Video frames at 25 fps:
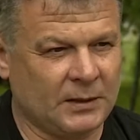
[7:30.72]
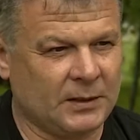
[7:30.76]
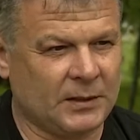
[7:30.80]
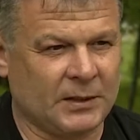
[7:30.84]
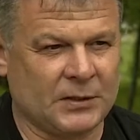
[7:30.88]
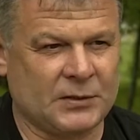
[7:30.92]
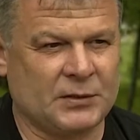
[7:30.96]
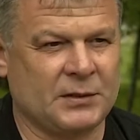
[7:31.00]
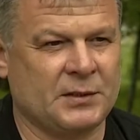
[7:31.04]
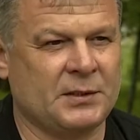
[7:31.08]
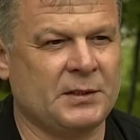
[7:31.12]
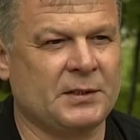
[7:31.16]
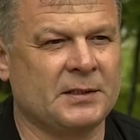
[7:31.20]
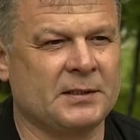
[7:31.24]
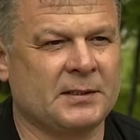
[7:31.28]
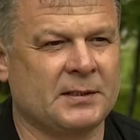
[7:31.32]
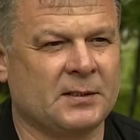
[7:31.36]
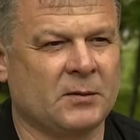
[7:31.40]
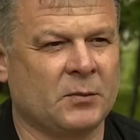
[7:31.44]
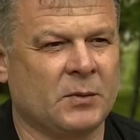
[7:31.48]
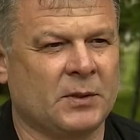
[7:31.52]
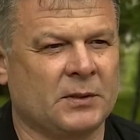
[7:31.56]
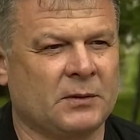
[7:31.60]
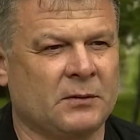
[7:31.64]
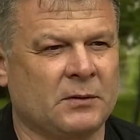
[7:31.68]
каждый день
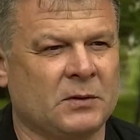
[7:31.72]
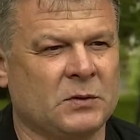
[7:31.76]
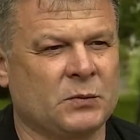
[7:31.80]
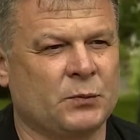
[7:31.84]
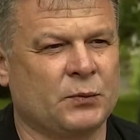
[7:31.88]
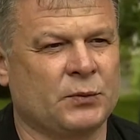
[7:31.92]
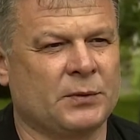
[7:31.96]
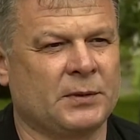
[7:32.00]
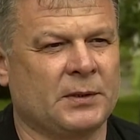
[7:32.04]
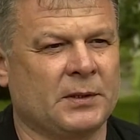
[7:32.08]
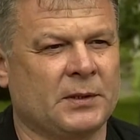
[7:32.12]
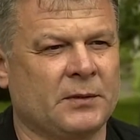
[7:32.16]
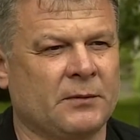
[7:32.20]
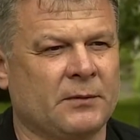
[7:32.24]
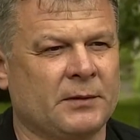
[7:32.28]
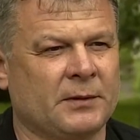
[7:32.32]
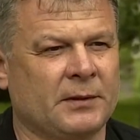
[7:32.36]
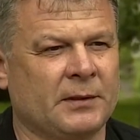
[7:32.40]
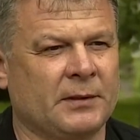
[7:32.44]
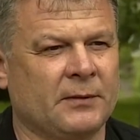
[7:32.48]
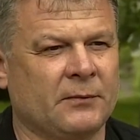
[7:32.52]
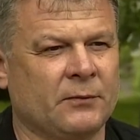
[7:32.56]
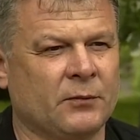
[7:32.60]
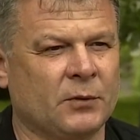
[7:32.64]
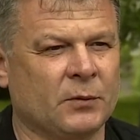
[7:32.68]
срабатывал спутниковый
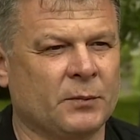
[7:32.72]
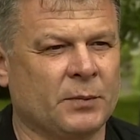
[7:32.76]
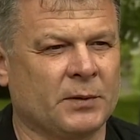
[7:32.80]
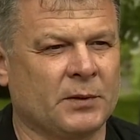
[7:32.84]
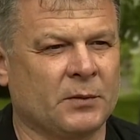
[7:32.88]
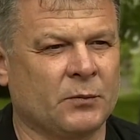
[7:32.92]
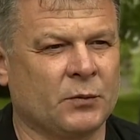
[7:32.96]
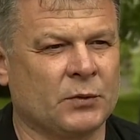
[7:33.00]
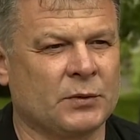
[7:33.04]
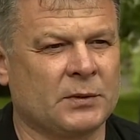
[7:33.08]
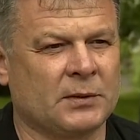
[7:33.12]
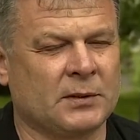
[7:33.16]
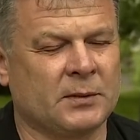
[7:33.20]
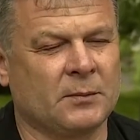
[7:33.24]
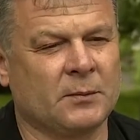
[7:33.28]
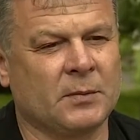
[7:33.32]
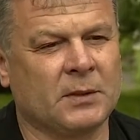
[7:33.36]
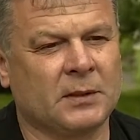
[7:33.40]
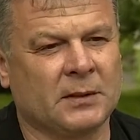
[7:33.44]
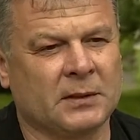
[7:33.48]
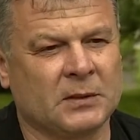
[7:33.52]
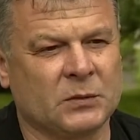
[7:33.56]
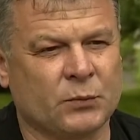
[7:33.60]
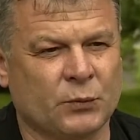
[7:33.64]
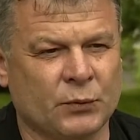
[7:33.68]
телефон, потому что там
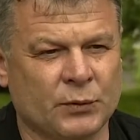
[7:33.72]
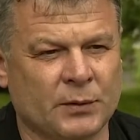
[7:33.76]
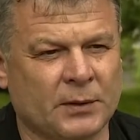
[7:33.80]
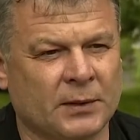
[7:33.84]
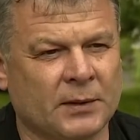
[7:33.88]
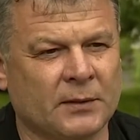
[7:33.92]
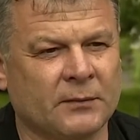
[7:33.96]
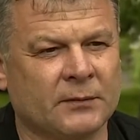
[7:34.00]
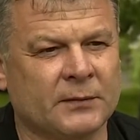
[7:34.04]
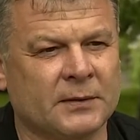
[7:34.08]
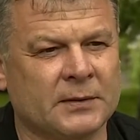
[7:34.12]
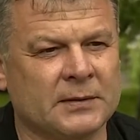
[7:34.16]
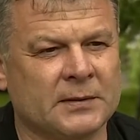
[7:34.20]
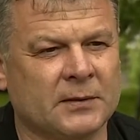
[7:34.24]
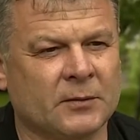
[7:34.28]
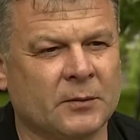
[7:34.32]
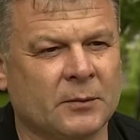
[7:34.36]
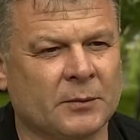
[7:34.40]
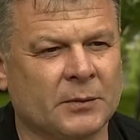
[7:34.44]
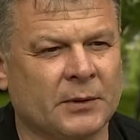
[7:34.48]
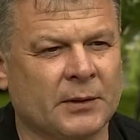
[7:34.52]
мало спутников на самом